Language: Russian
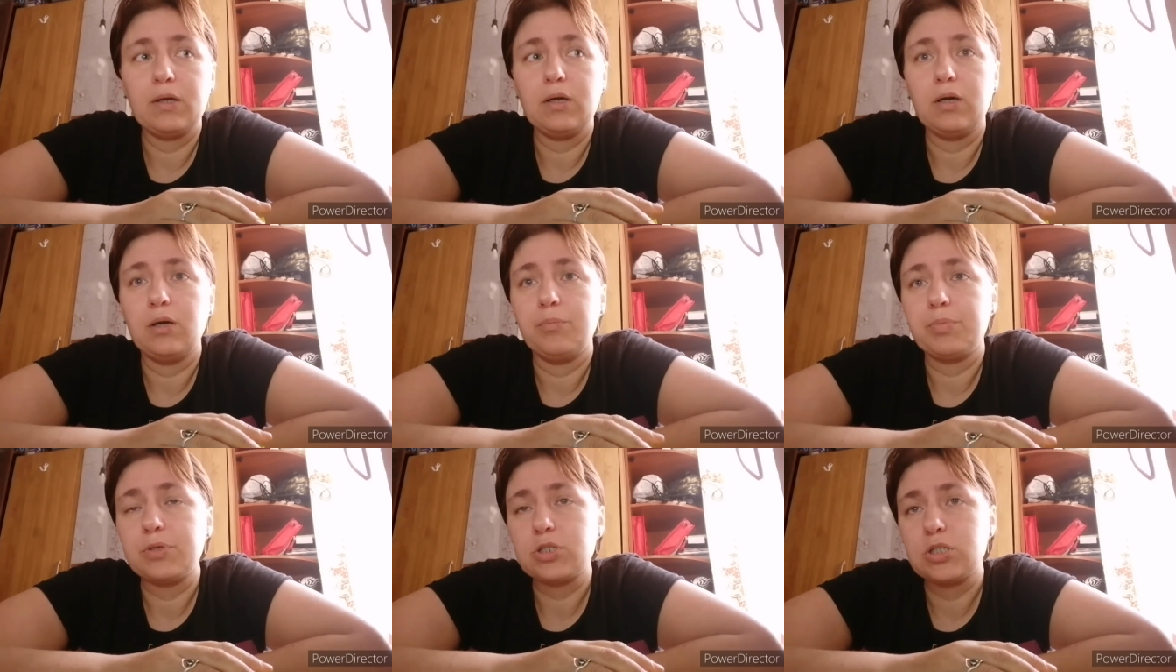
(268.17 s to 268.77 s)

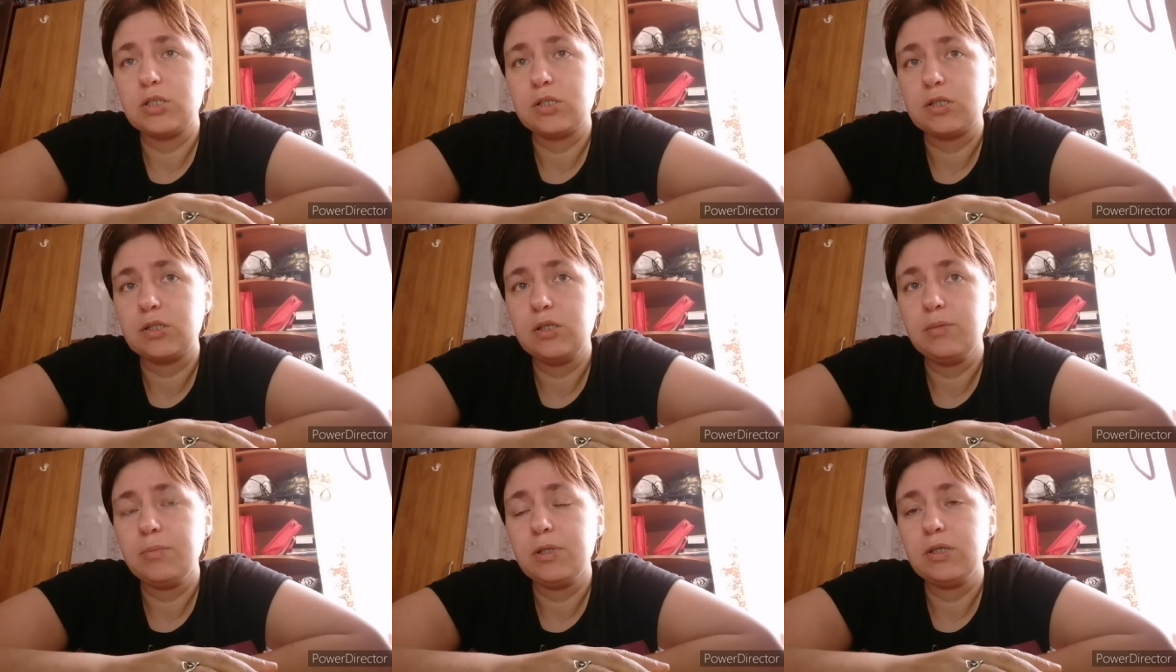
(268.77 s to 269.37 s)
э, пришли
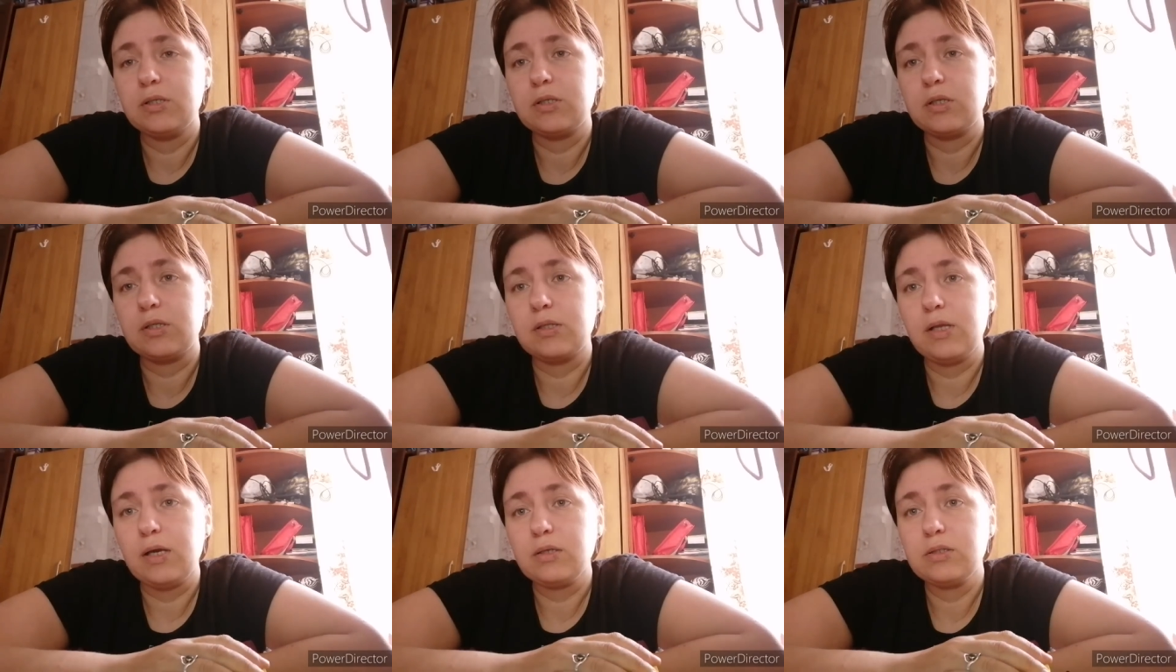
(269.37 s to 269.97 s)
к ним, они
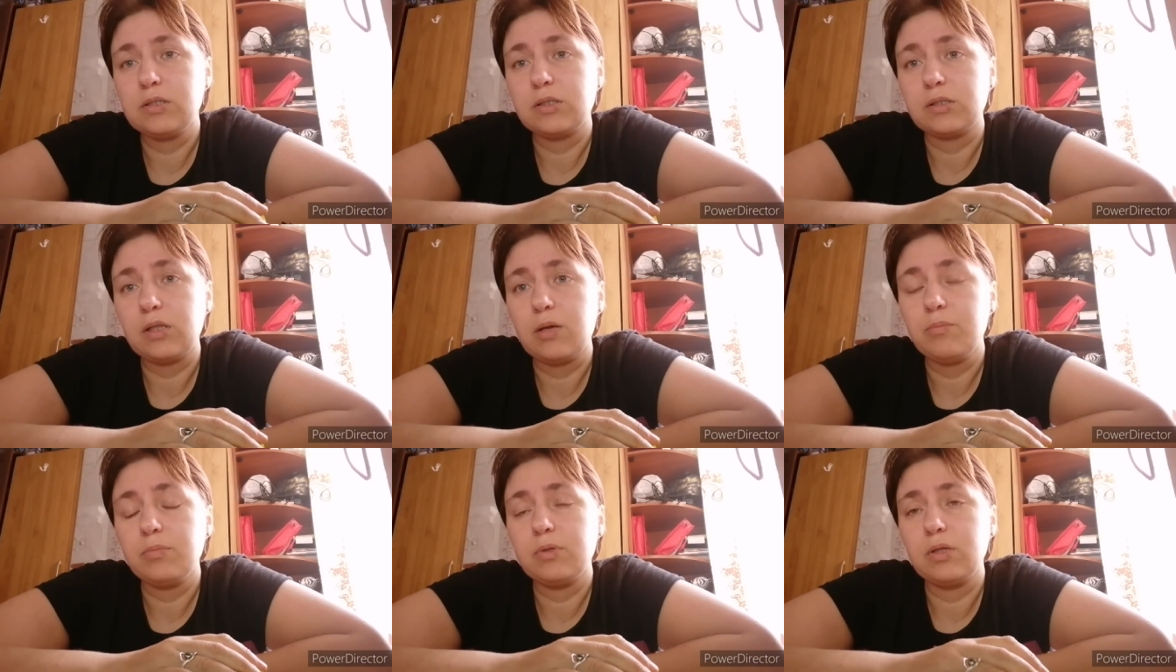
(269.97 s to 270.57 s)
говорят, лягте к
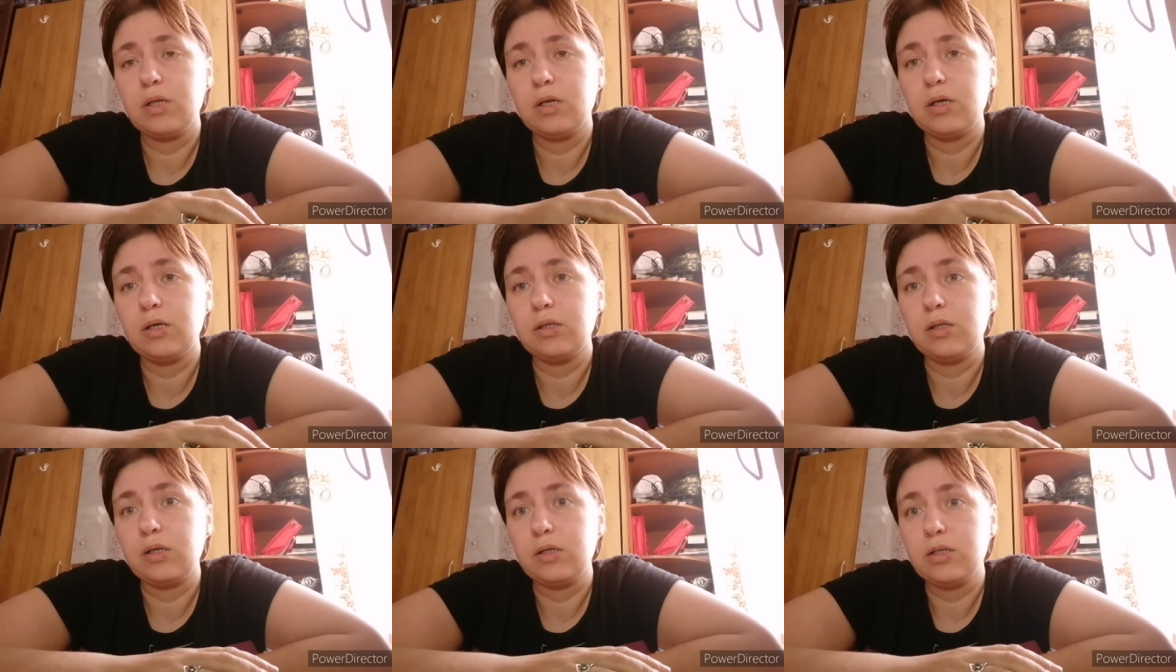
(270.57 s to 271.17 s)
нам
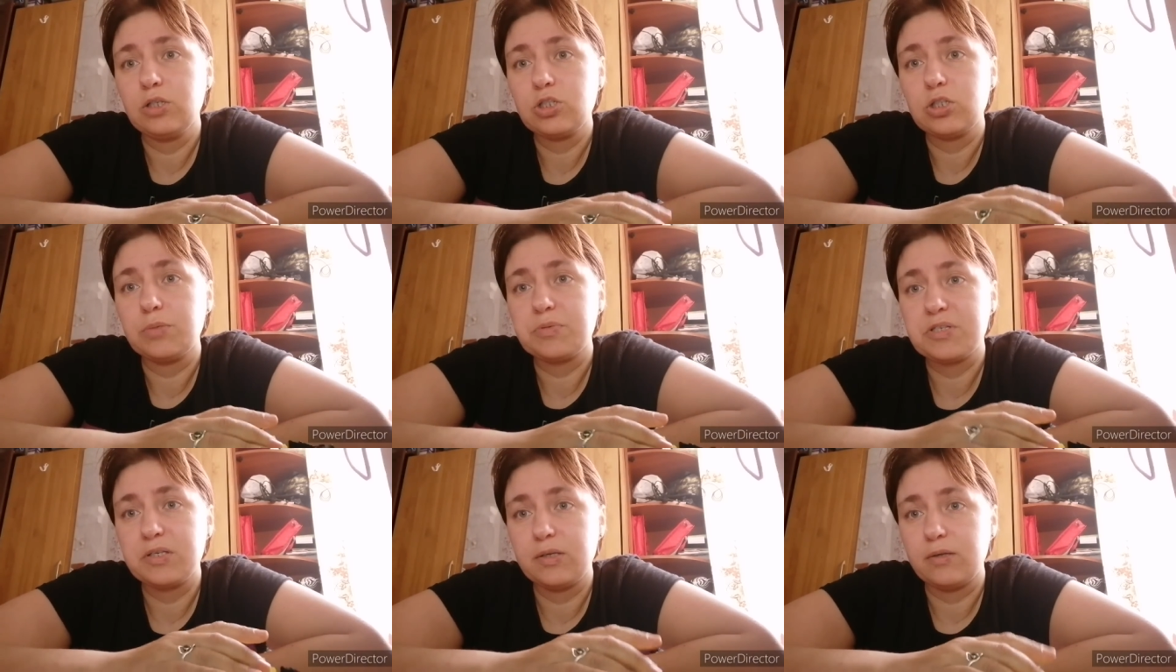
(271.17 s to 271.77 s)
на
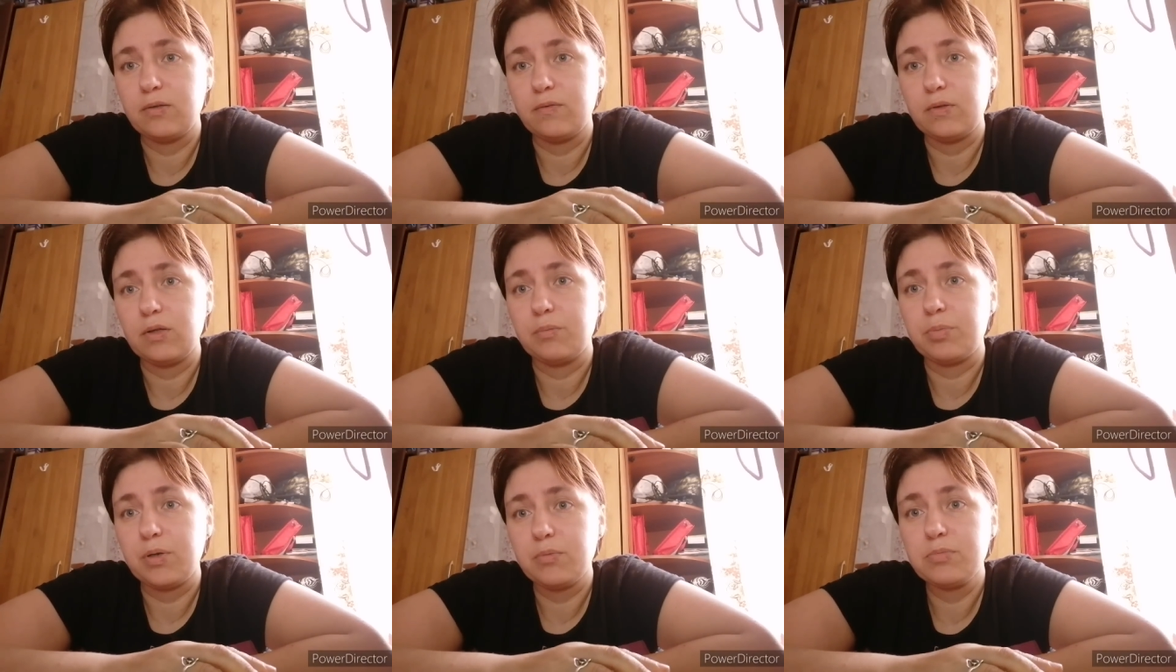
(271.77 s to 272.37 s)
дальнейшее
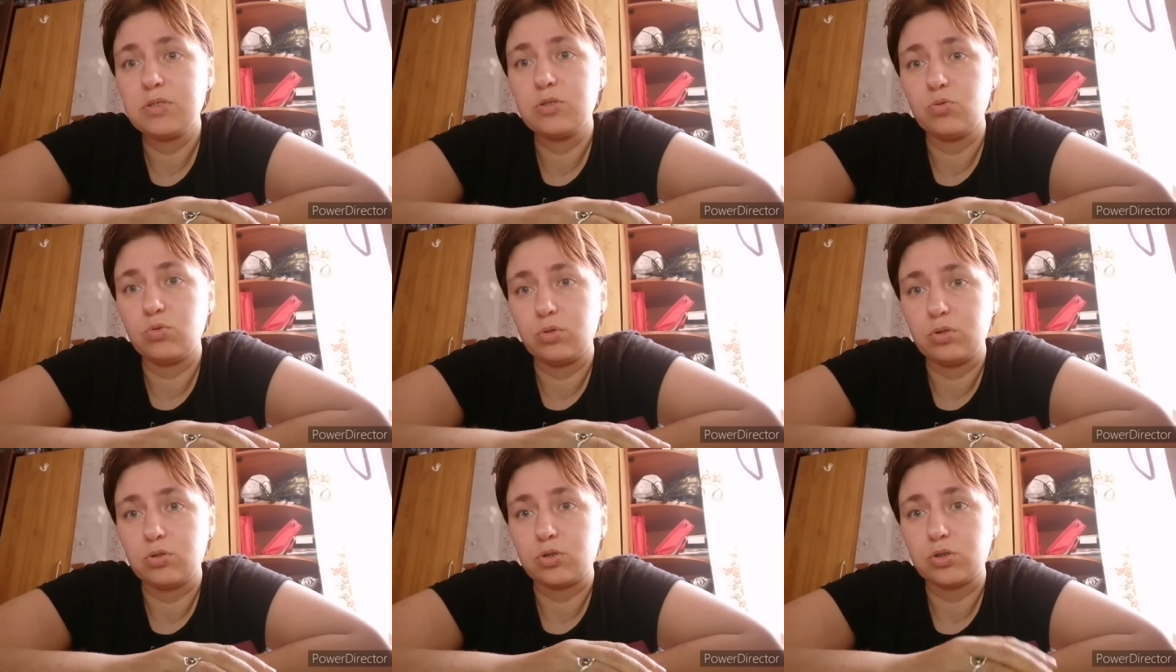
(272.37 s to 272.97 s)
обследование, прям
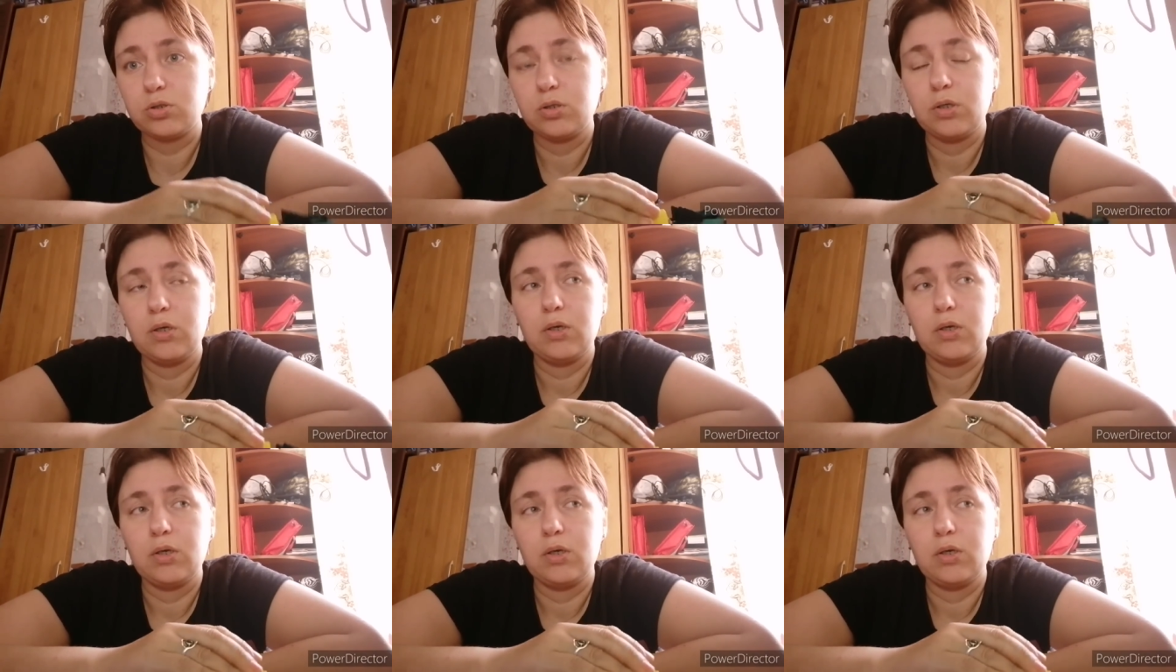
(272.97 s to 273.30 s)
сегодня же.